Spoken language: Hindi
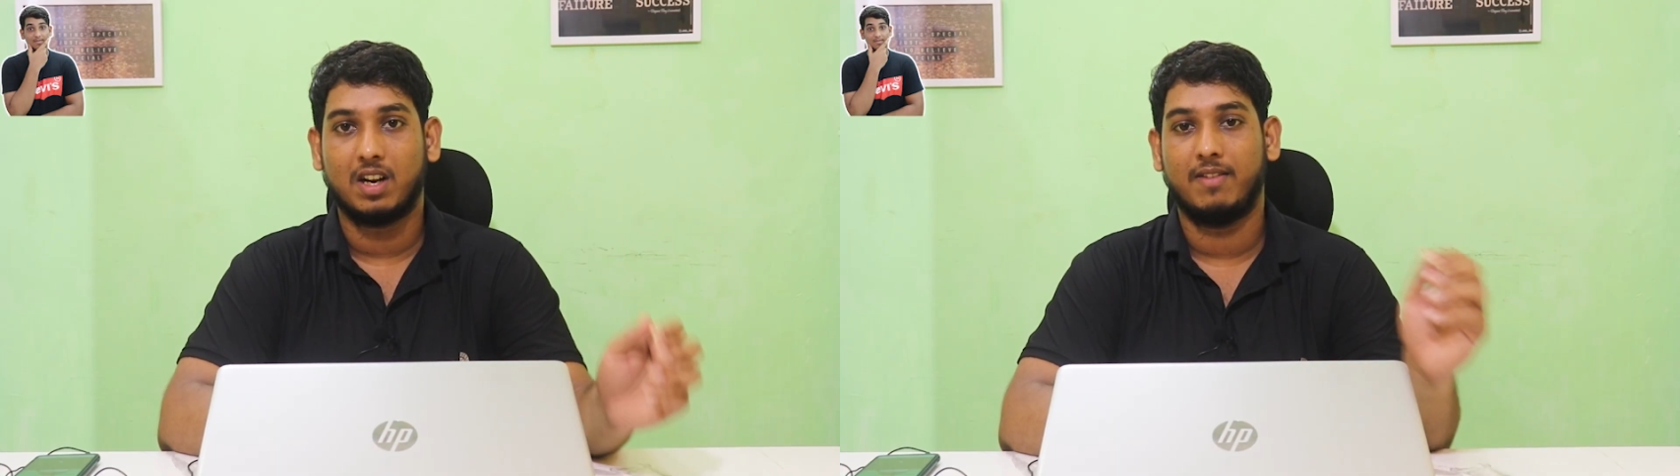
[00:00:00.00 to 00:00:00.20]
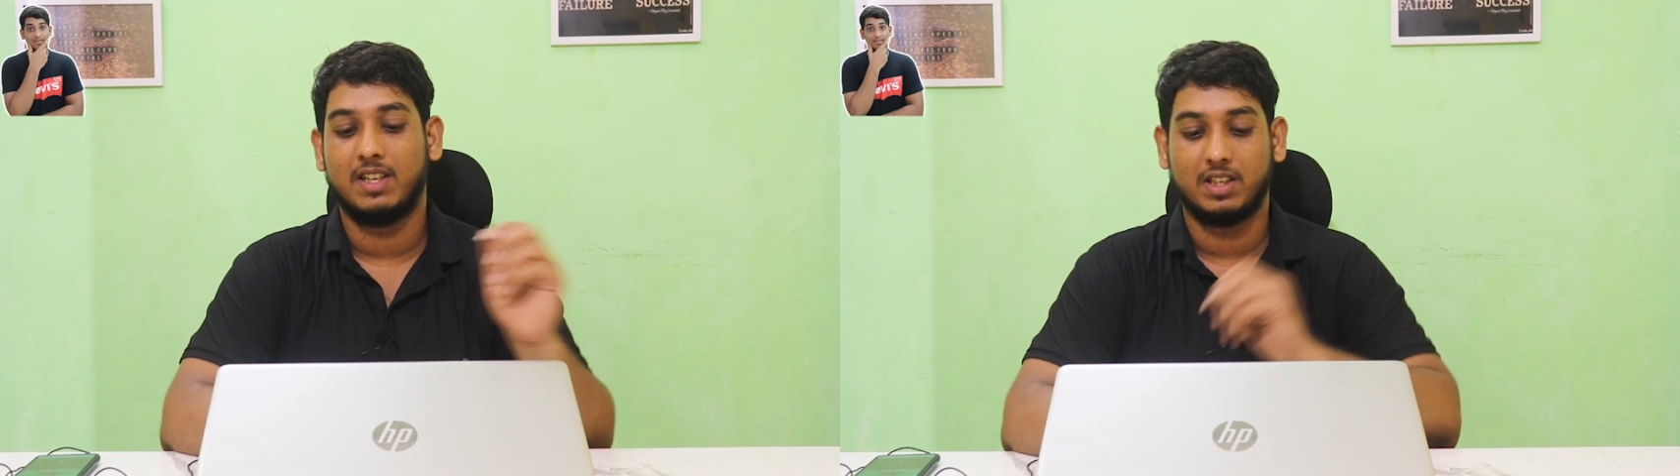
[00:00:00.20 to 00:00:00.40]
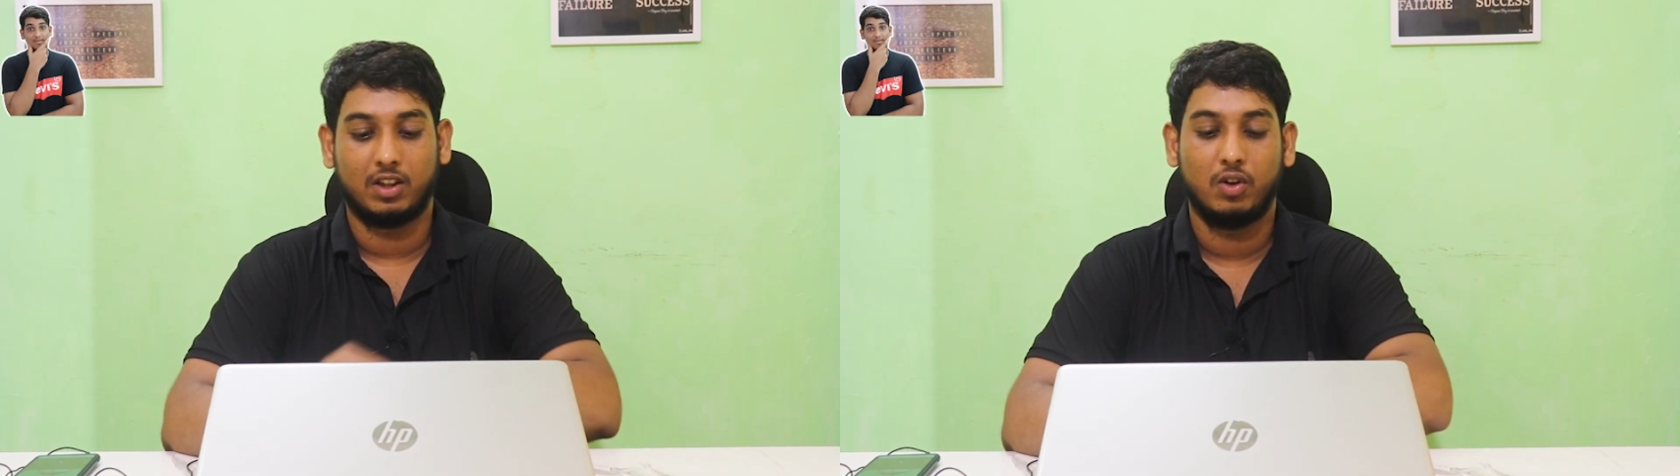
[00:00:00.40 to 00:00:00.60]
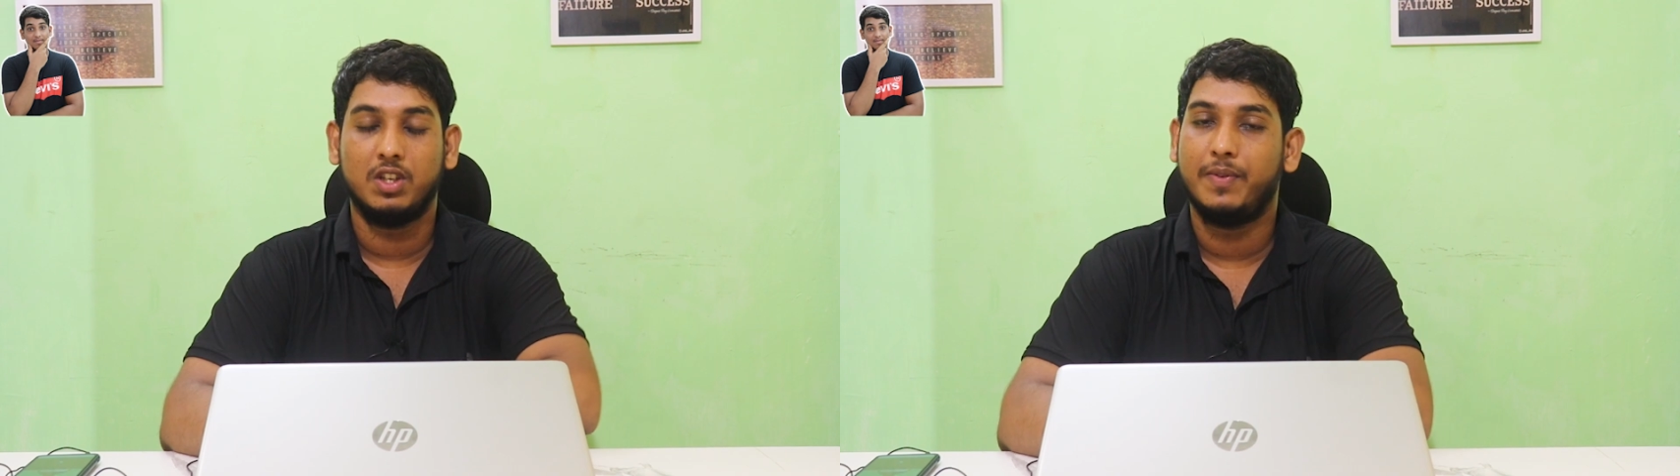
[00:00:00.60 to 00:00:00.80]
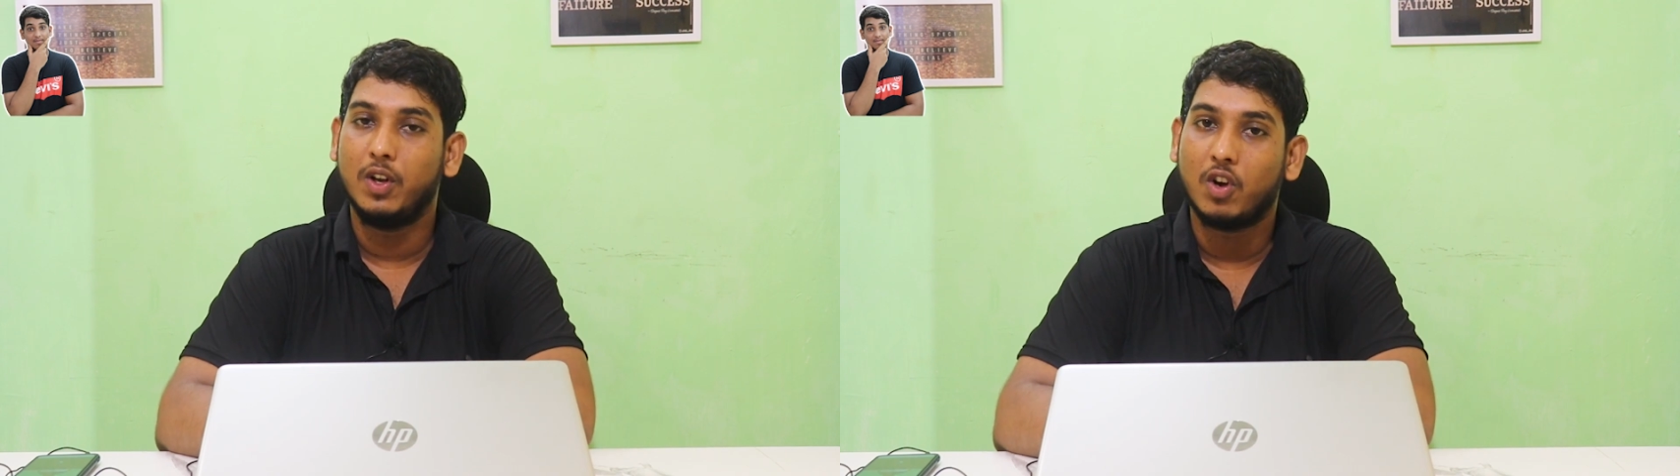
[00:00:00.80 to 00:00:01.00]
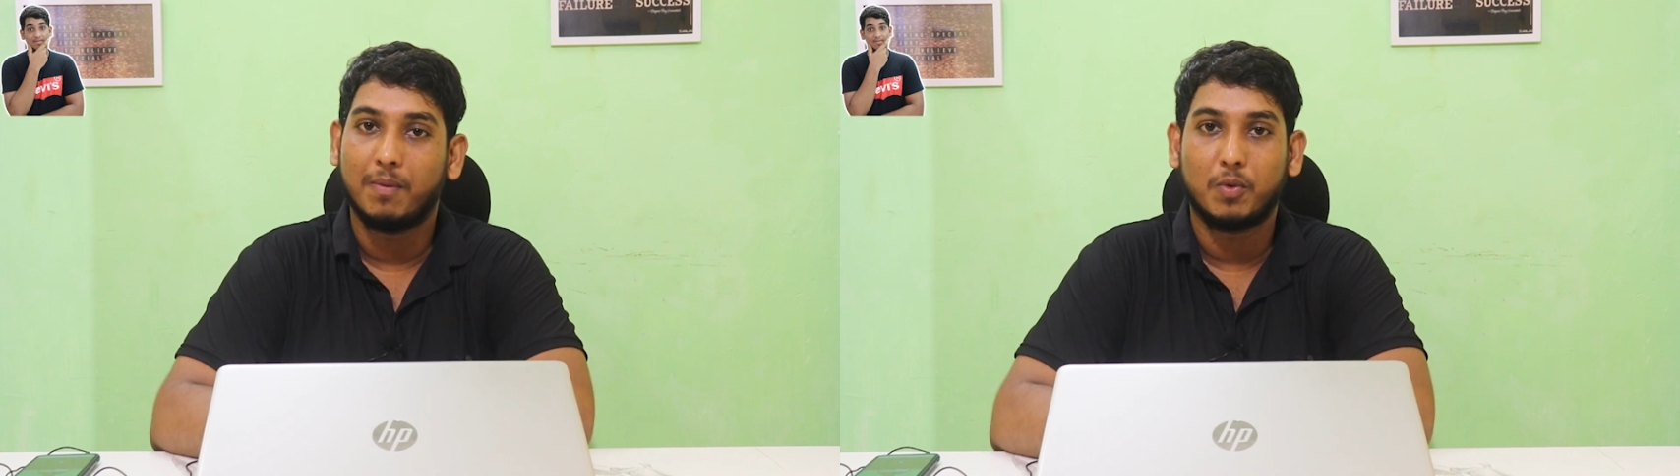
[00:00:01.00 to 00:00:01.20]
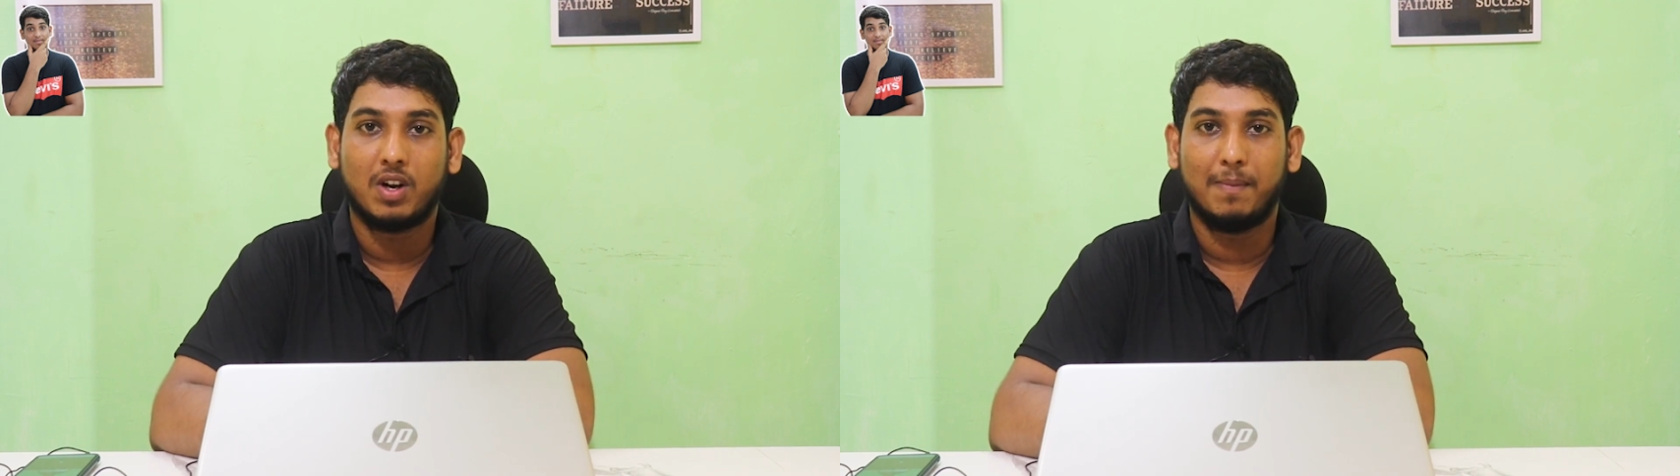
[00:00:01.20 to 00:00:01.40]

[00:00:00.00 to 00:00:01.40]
करवा सकते हो इस वीडियो को आपको